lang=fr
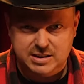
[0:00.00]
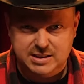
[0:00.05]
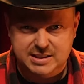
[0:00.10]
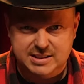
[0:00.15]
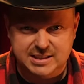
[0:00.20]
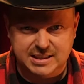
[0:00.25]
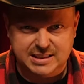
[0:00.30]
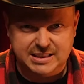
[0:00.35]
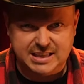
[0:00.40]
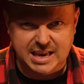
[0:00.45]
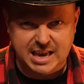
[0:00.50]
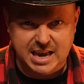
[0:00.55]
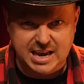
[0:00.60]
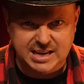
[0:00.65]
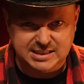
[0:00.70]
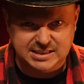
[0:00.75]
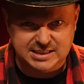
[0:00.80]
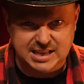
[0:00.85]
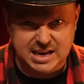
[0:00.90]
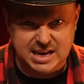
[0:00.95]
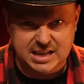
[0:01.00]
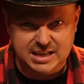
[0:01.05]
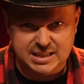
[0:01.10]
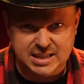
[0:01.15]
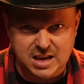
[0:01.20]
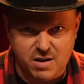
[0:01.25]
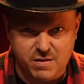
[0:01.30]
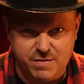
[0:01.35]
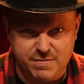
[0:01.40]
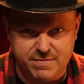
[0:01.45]
qui s'était installé
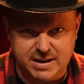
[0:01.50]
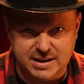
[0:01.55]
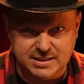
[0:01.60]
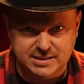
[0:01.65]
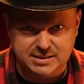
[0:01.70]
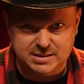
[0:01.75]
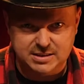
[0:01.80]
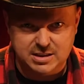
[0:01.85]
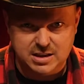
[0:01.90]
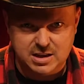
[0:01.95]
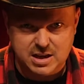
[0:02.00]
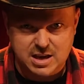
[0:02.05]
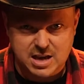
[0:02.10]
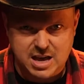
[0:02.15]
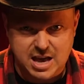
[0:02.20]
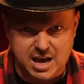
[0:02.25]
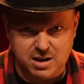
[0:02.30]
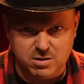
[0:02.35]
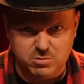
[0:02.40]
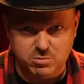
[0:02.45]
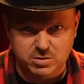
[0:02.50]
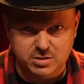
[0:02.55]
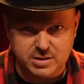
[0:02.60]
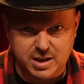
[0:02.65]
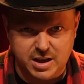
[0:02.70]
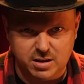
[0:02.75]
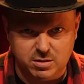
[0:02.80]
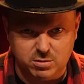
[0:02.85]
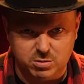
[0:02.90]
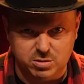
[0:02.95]
d'en face à
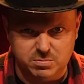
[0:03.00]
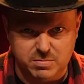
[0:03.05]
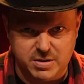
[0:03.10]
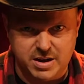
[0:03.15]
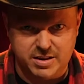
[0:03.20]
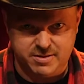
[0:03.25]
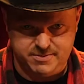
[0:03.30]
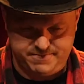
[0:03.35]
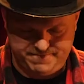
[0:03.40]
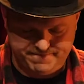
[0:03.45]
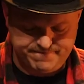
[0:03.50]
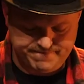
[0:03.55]
Gunther Grundmann.